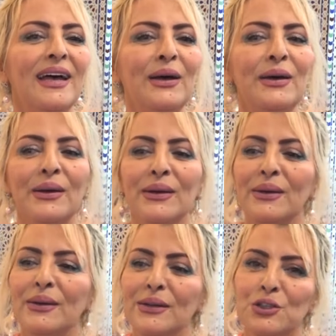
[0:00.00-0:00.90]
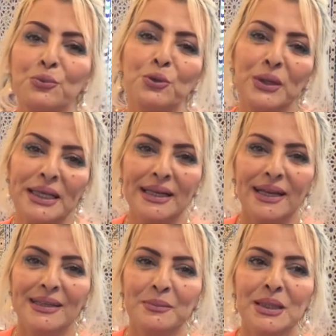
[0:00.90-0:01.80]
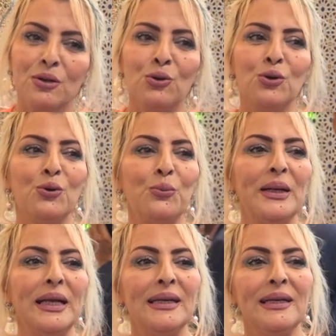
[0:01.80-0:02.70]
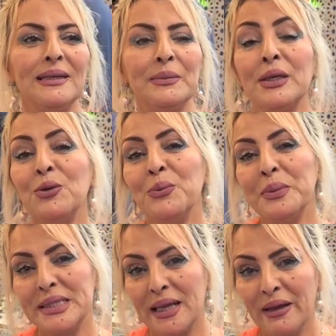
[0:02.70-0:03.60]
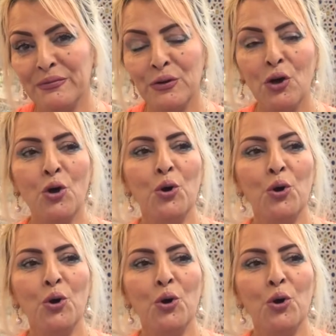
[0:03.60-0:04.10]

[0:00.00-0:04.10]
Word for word: آه، جمهوري الكريم تنقول لكم بلي انا كنبغيكم بزاف